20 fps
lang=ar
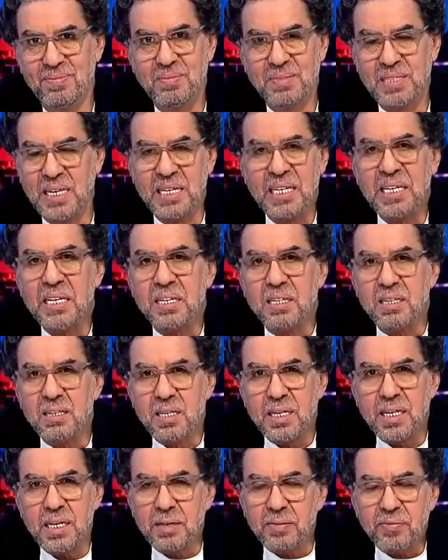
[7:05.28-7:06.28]
يعني ايه
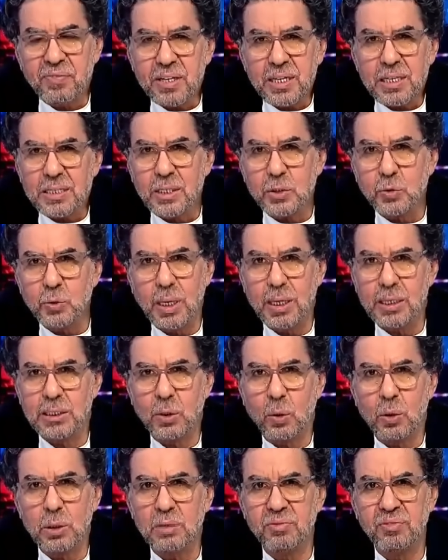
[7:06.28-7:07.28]
ايه فين التزوير انا
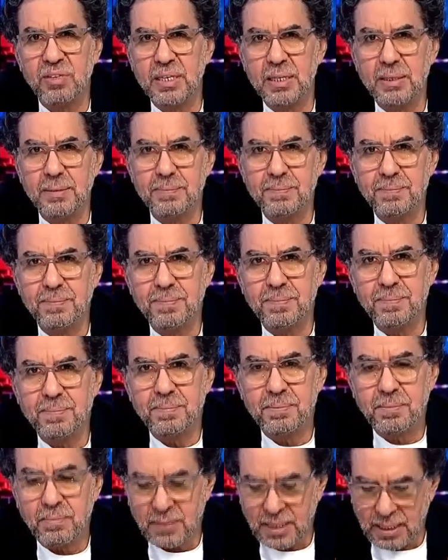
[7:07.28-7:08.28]
زورت في ايه
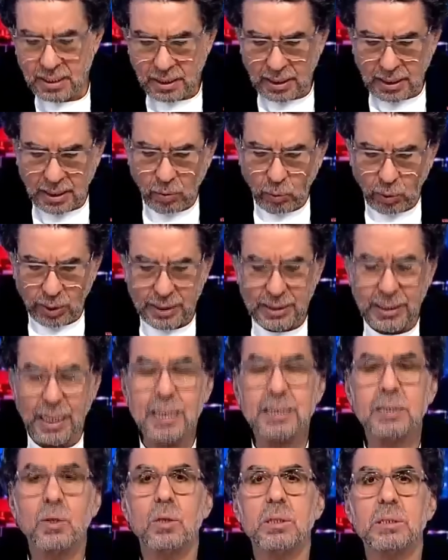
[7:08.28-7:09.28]
ايه وريني
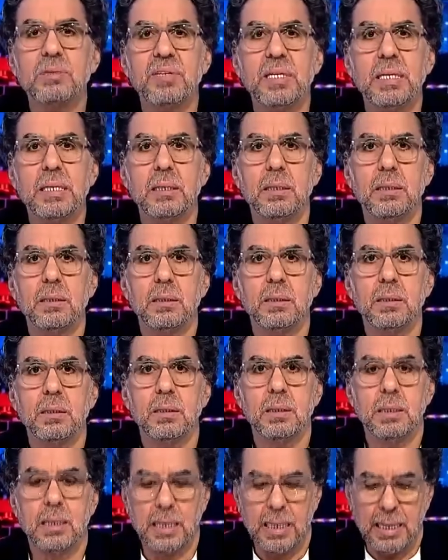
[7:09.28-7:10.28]
انا زورت في ايه
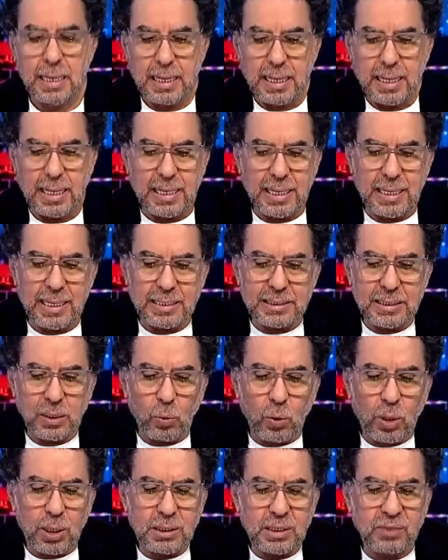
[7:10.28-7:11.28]
هل انا
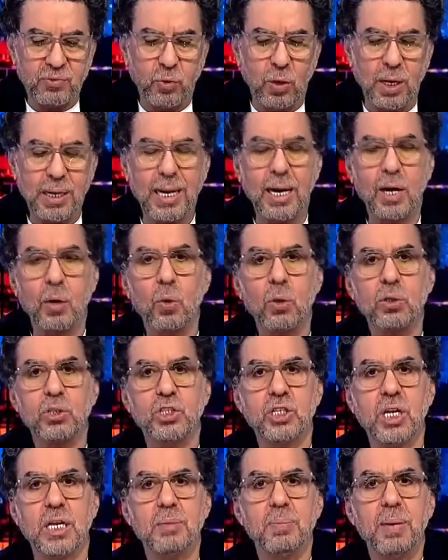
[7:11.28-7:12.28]
زورت في ورقه رحت
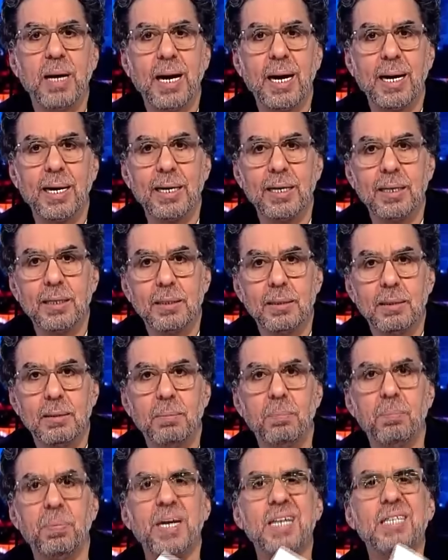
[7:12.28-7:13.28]
اشتريت بيها حاجه
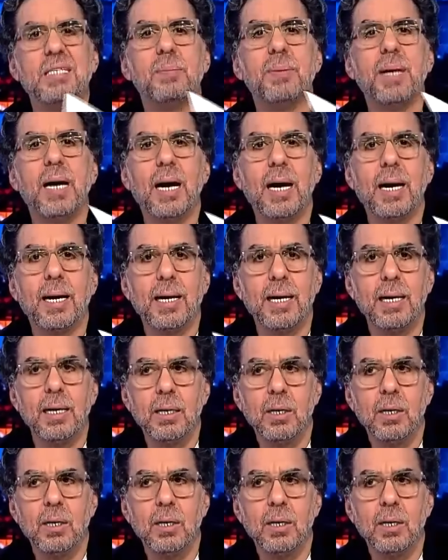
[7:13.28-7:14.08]
بعت بيها حاجه